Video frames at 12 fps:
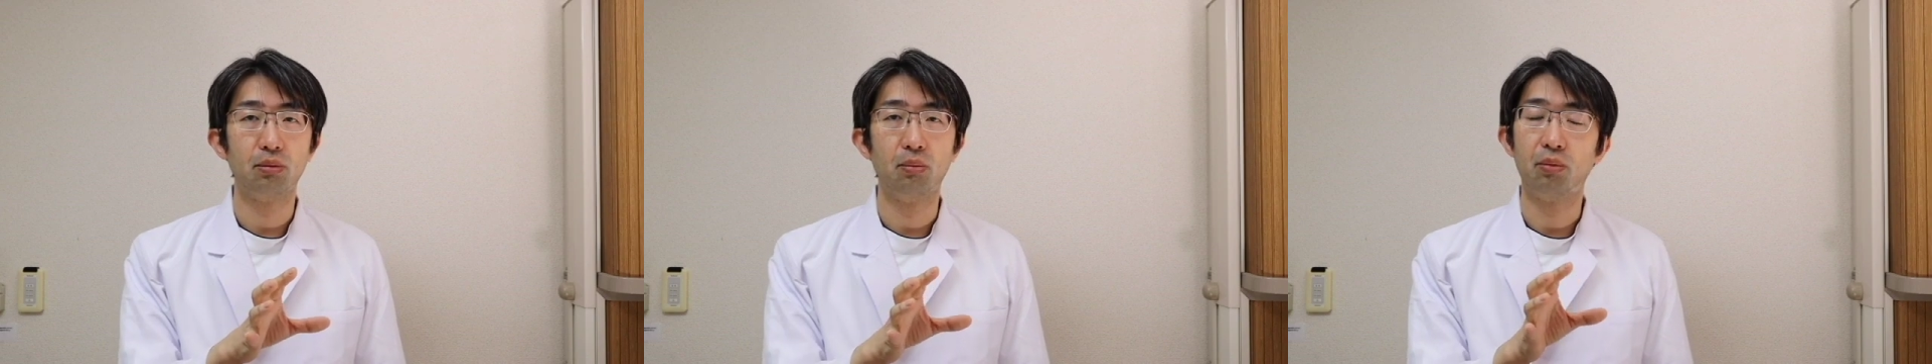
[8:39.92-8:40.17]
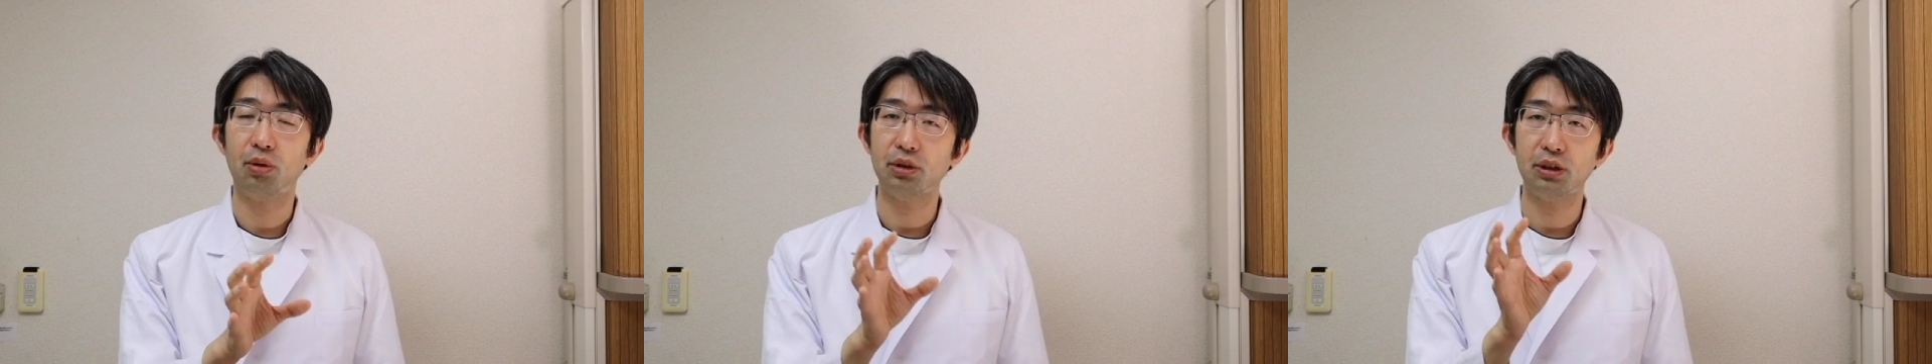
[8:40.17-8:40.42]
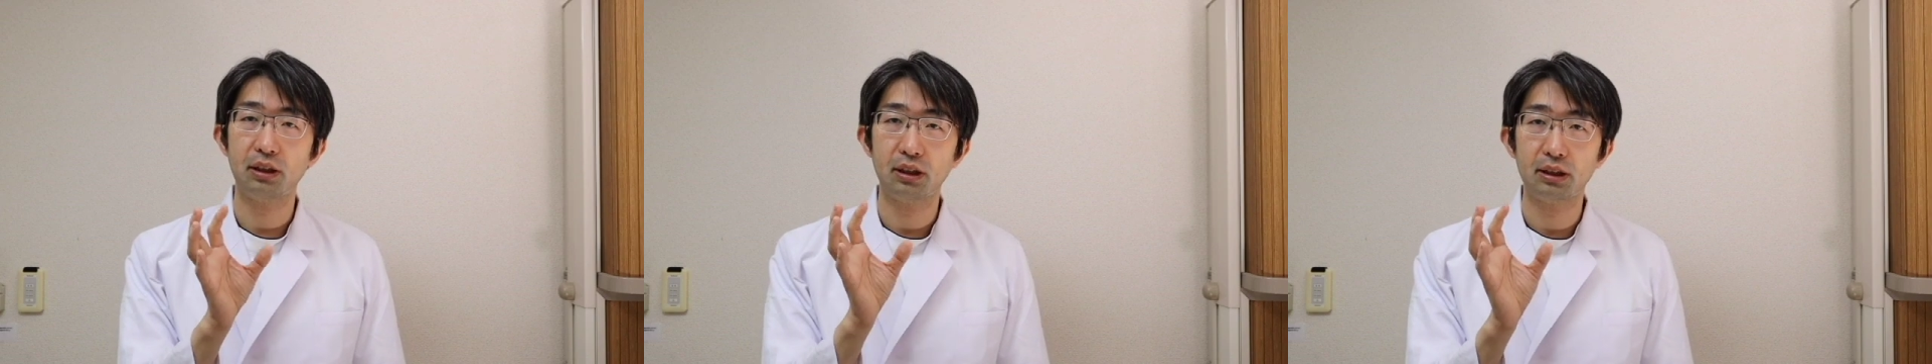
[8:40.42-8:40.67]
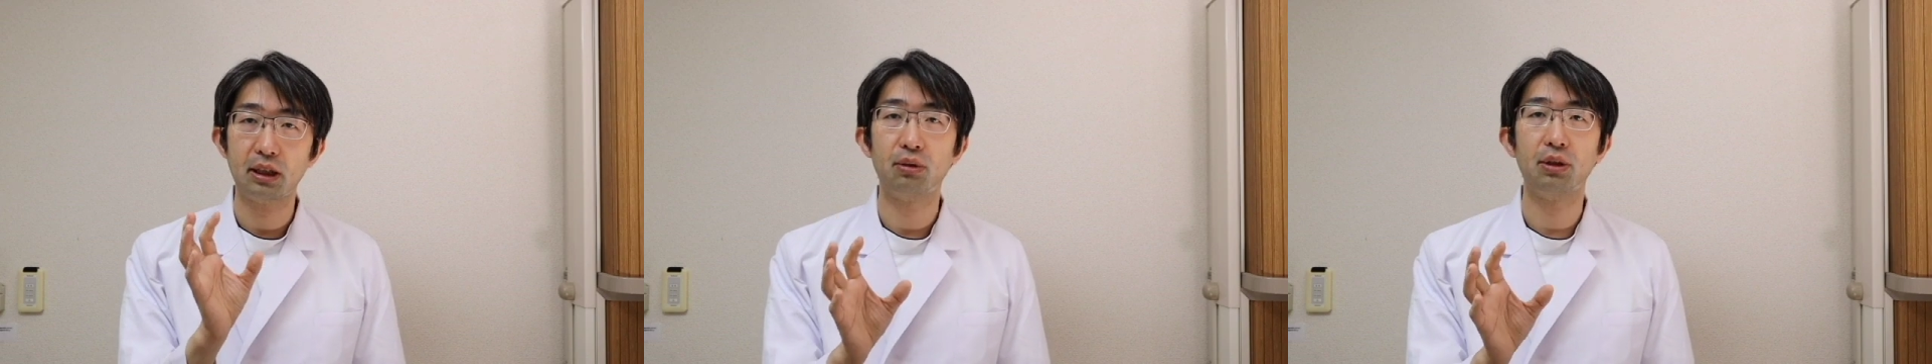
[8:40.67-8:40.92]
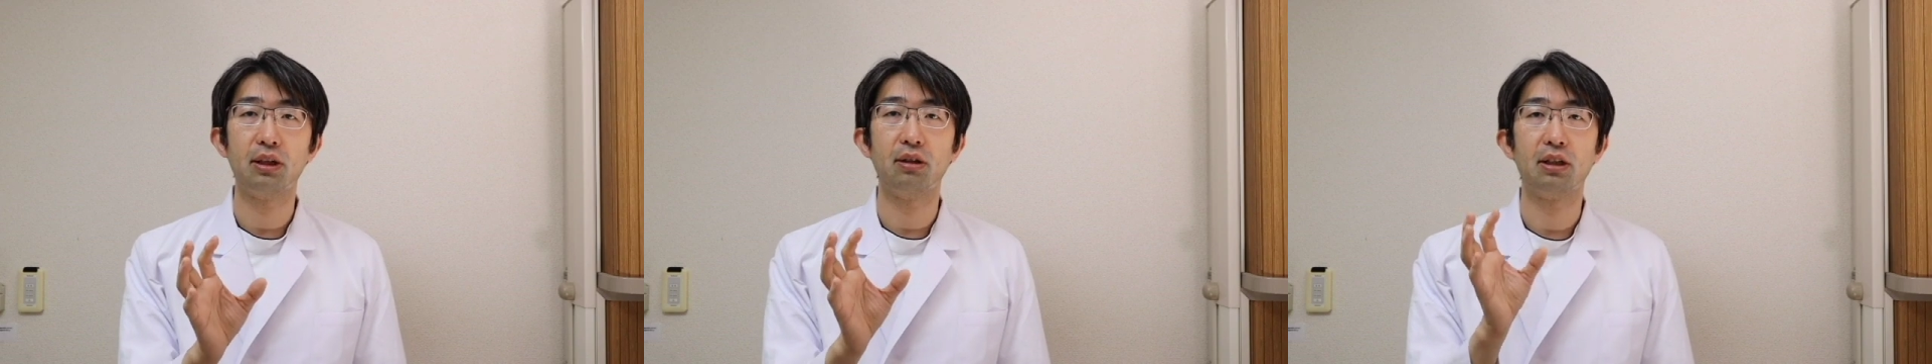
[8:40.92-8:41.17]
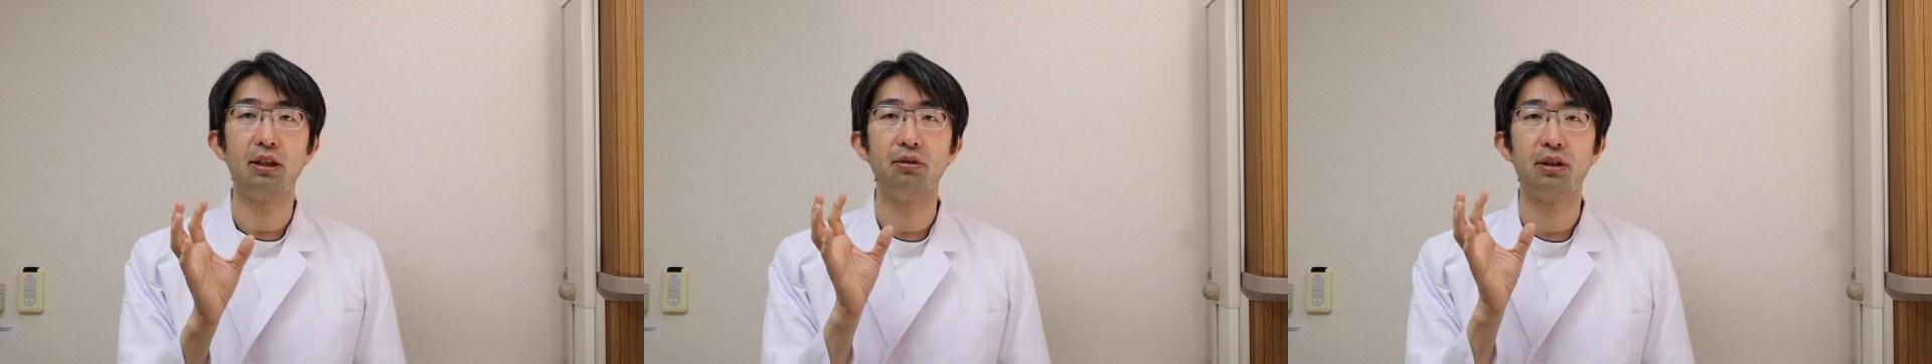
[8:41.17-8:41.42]
もしかしたら折れて
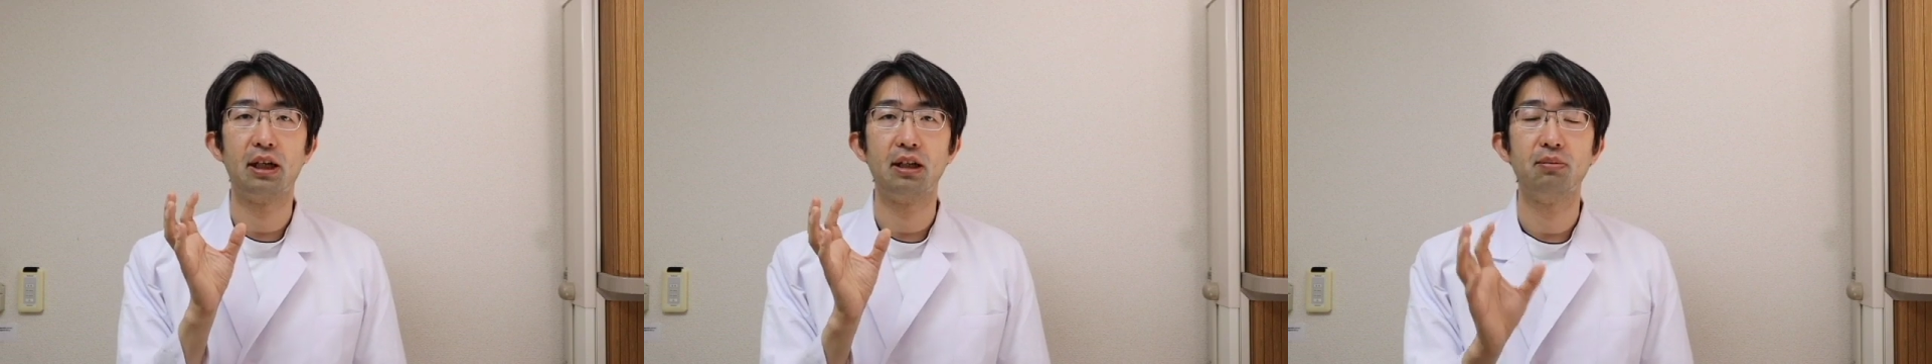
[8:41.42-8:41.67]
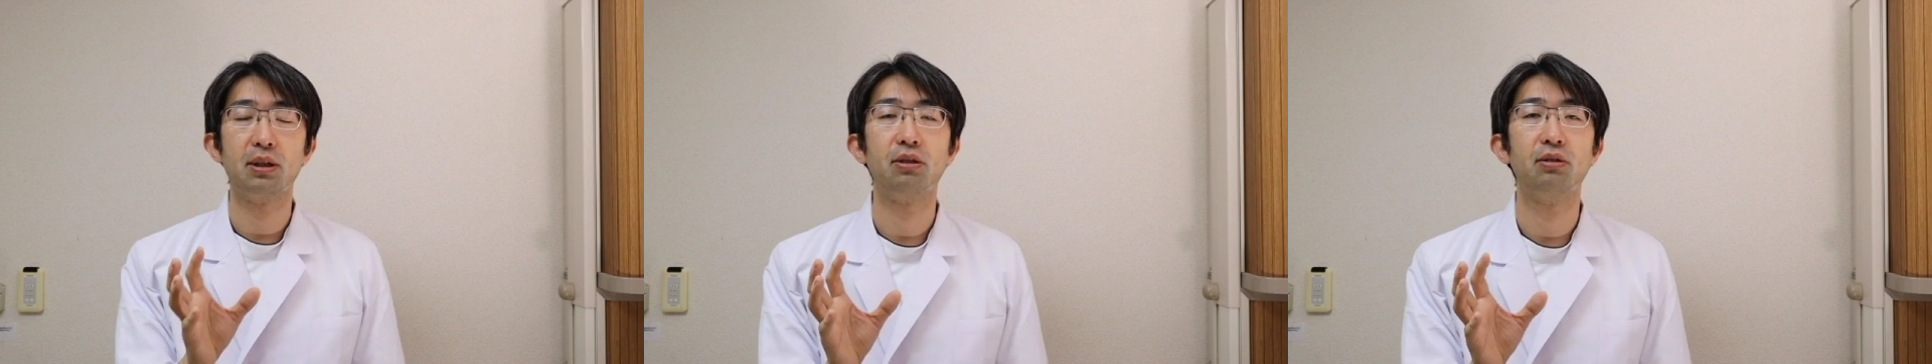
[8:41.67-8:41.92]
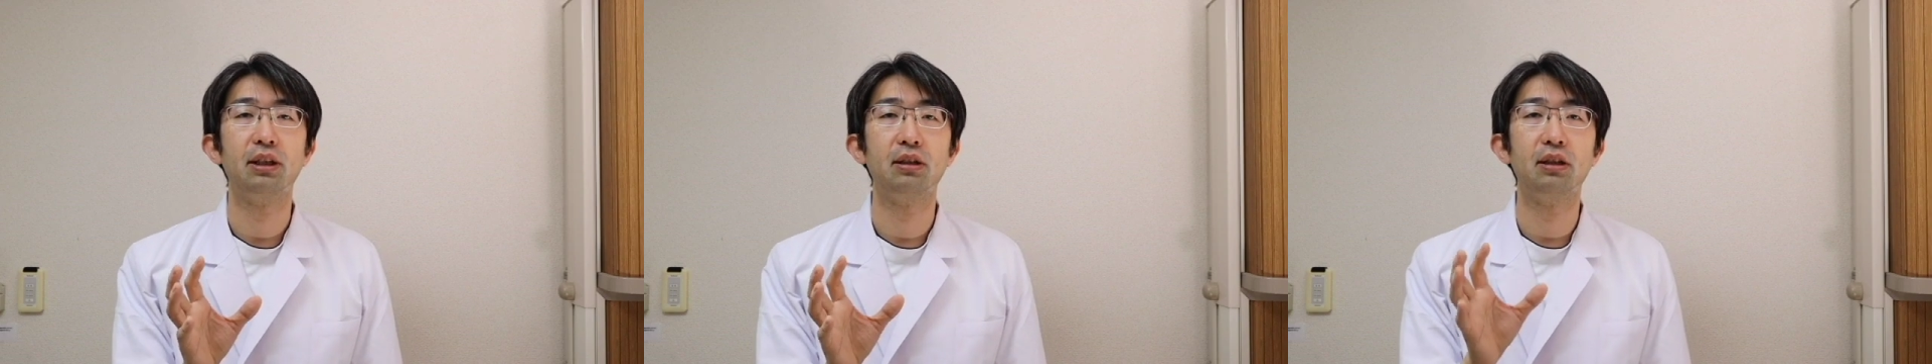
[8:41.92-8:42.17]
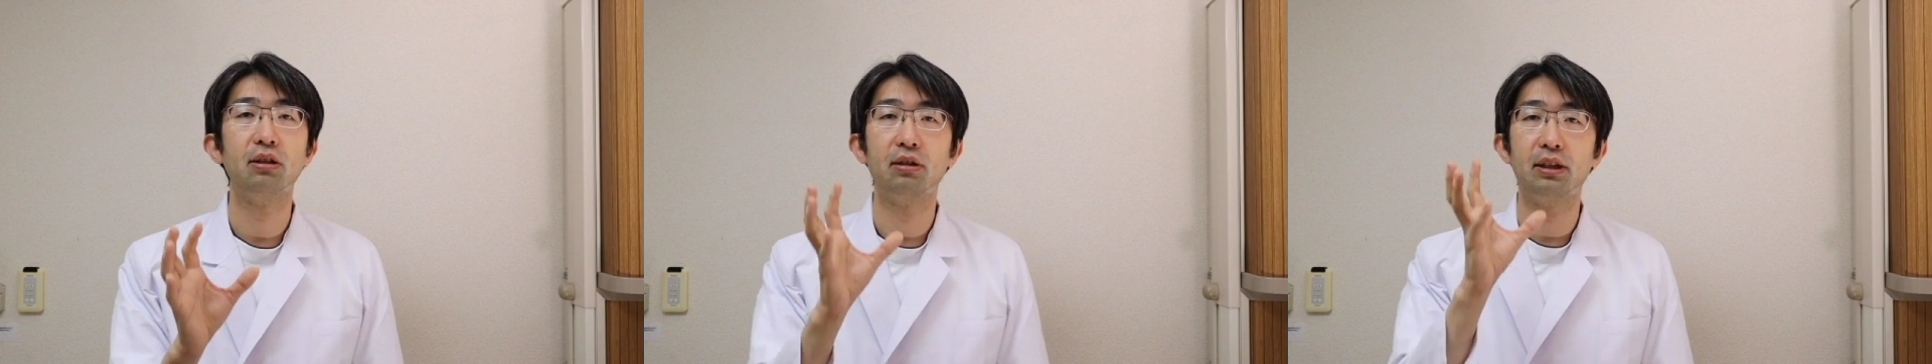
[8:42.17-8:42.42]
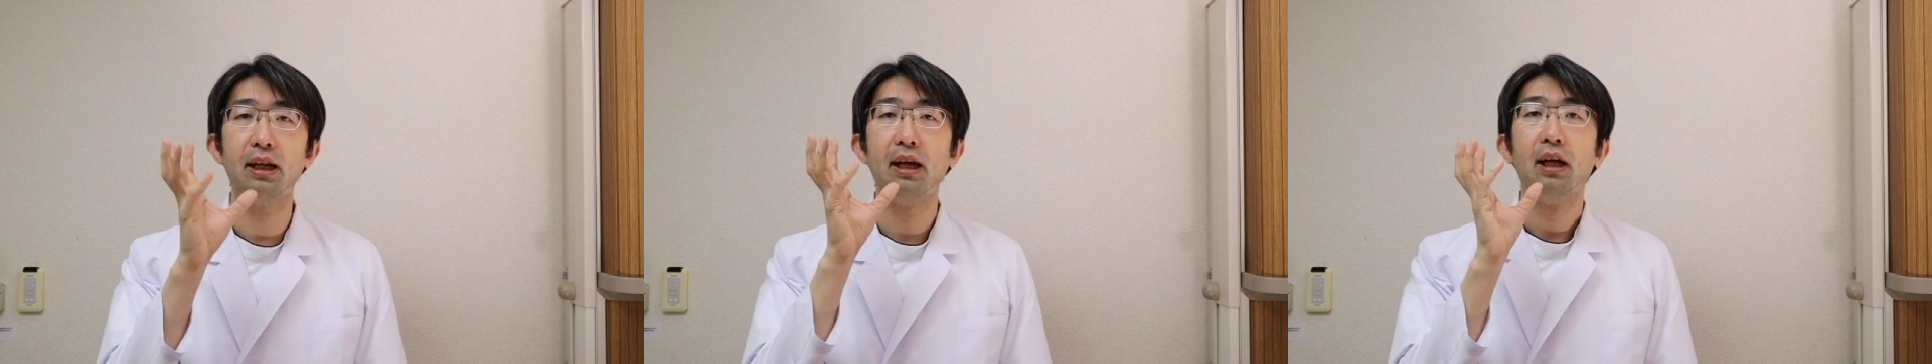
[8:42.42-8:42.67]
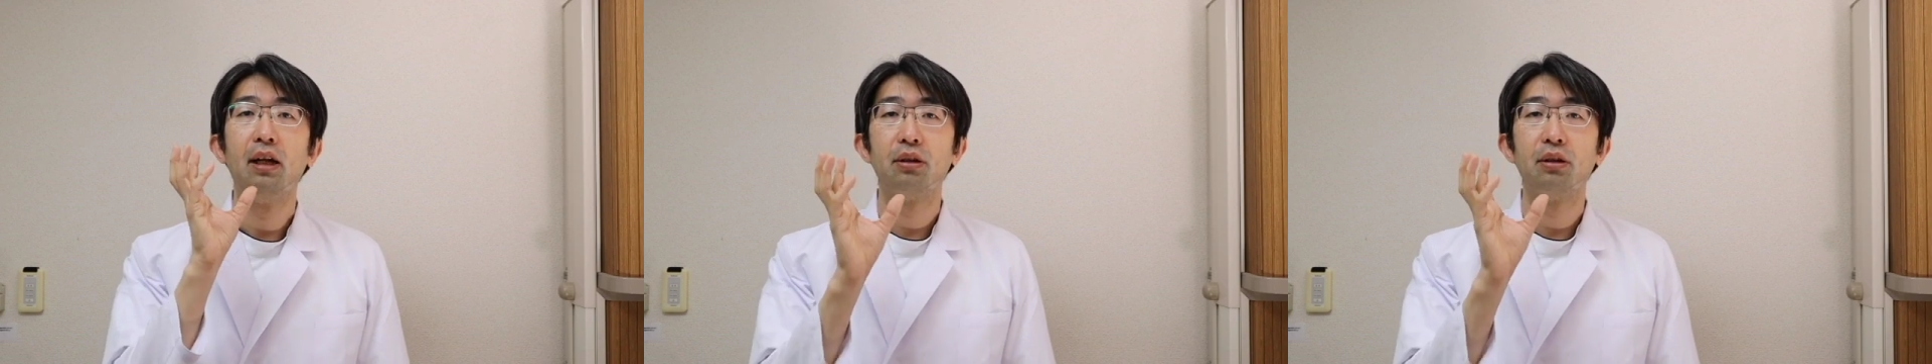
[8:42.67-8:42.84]
る可能性ありますよねって言って